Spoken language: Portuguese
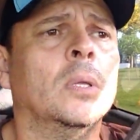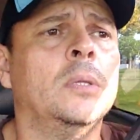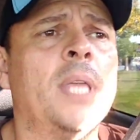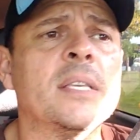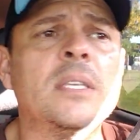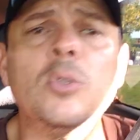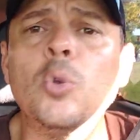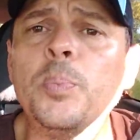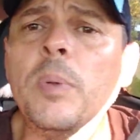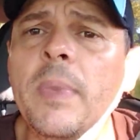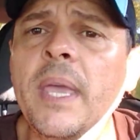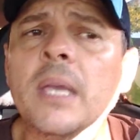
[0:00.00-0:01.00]

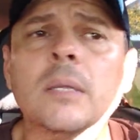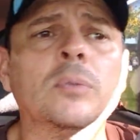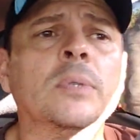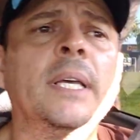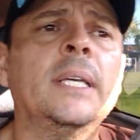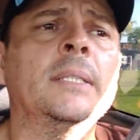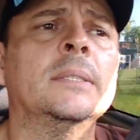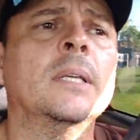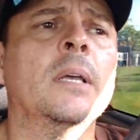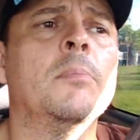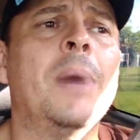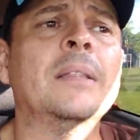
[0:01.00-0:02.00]
desentupimento, né,
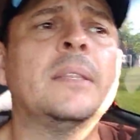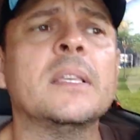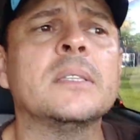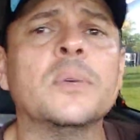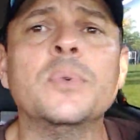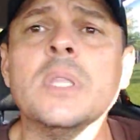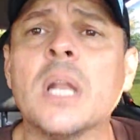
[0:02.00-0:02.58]
manutenção